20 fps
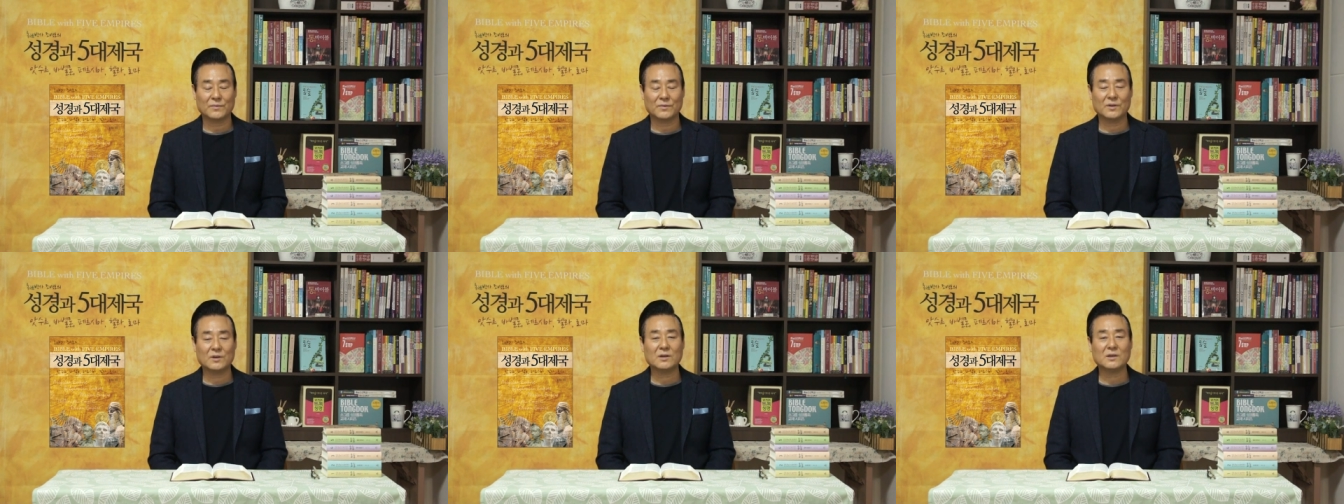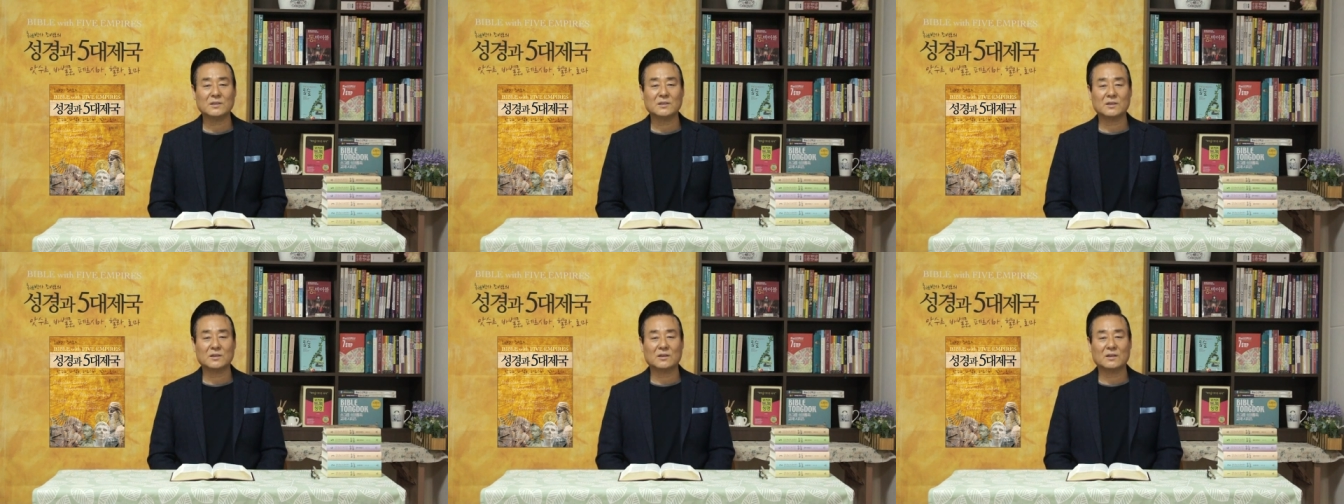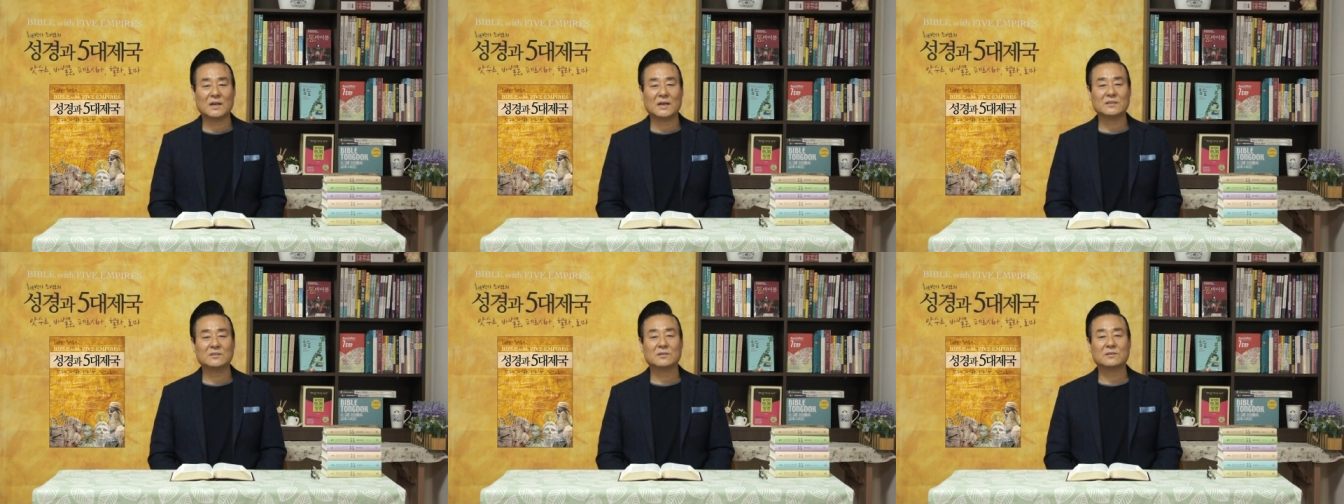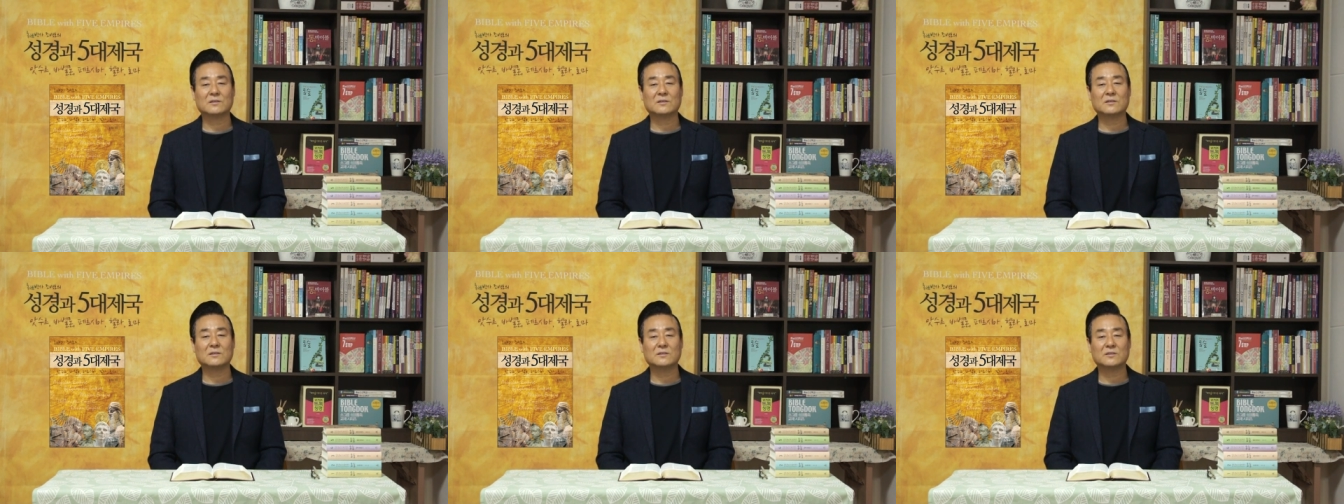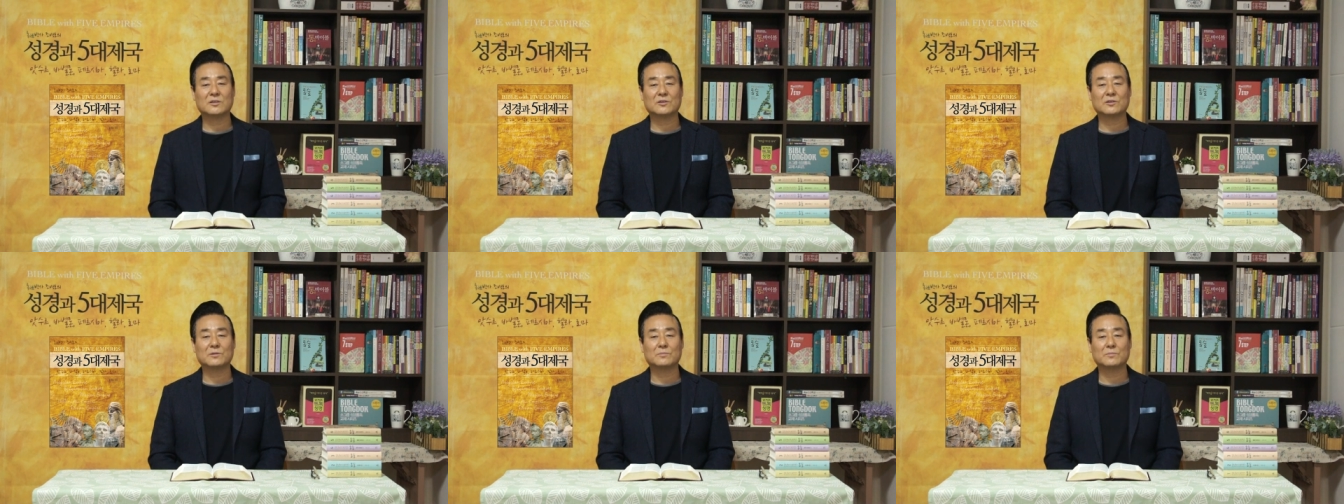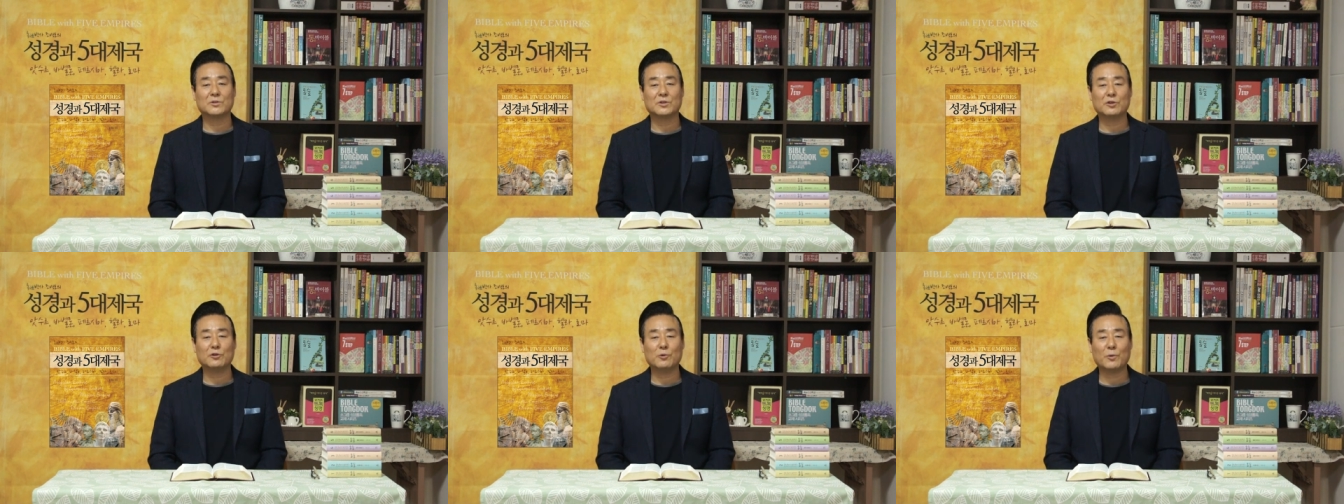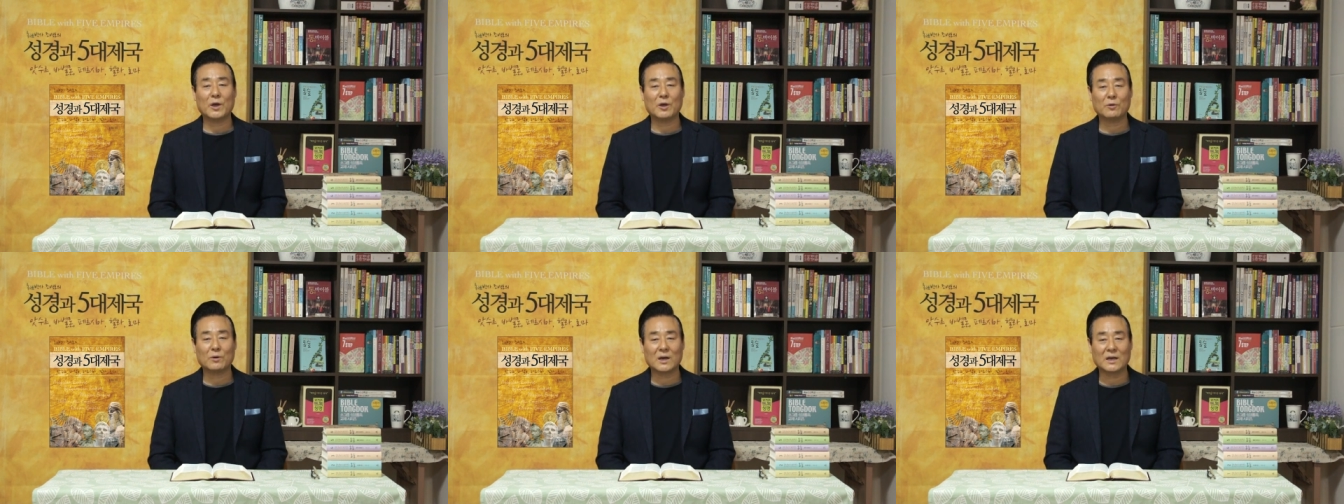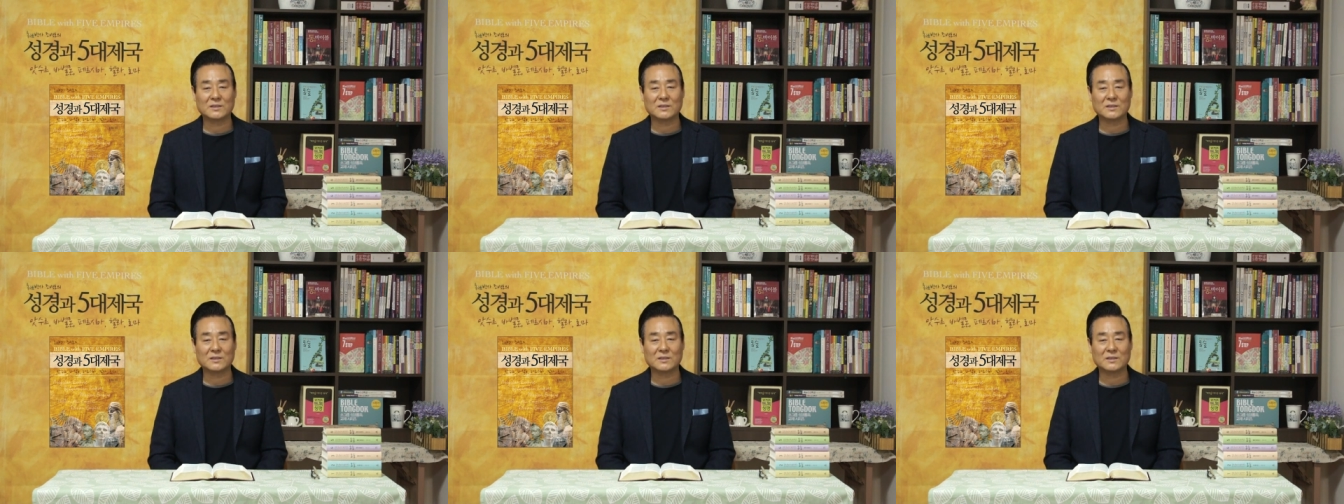너는 일어나 저 큰 성읍 니누웨로